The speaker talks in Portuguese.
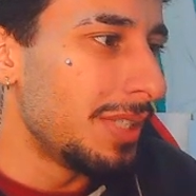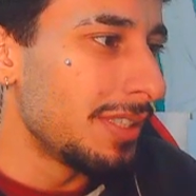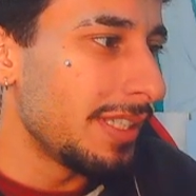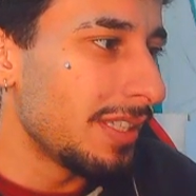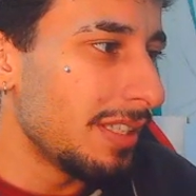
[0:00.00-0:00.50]

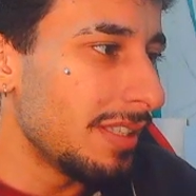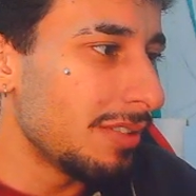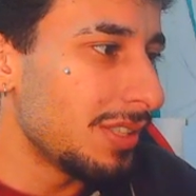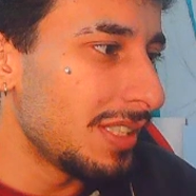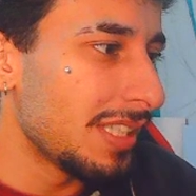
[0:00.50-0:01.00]
Mano, tem
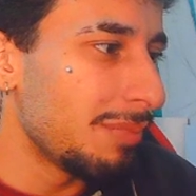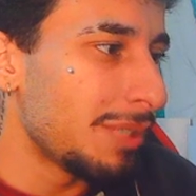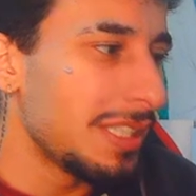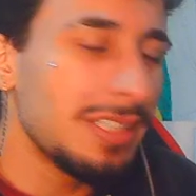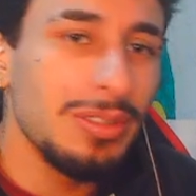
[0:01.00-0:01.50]
tanta coisa aqui
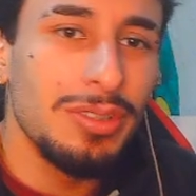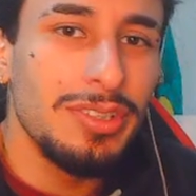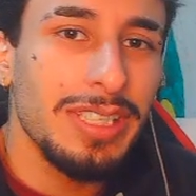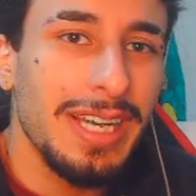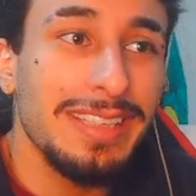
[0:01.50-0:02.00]
pra gente
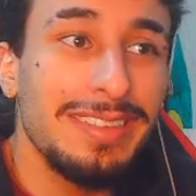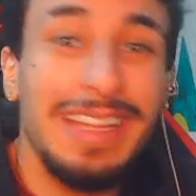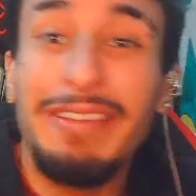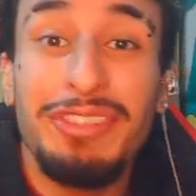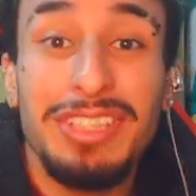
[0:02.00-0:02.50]
colocar que eu
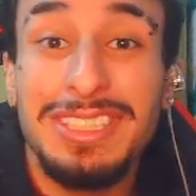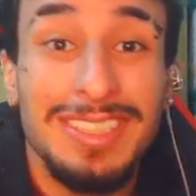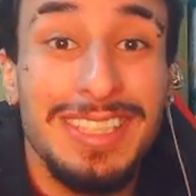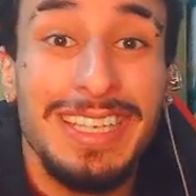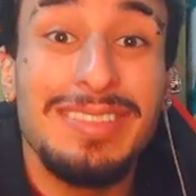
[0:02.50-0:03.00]
nem
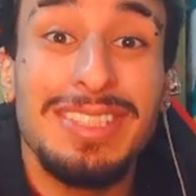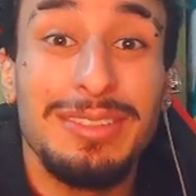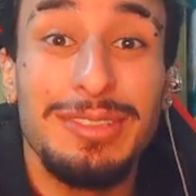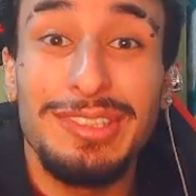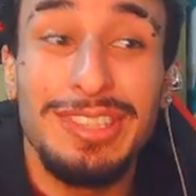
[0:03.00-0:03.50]
posso ideia do
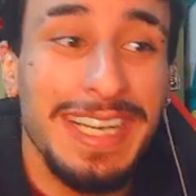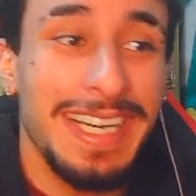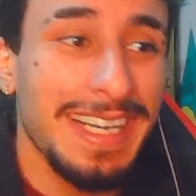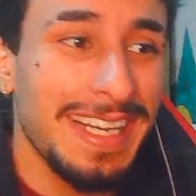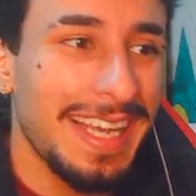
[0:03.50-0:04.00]
que
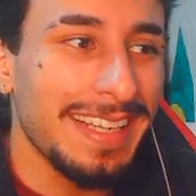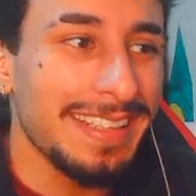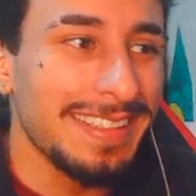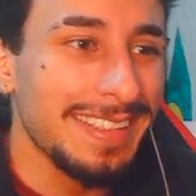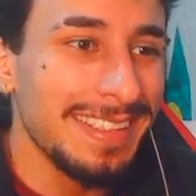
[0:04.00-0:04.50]
colocar, galera.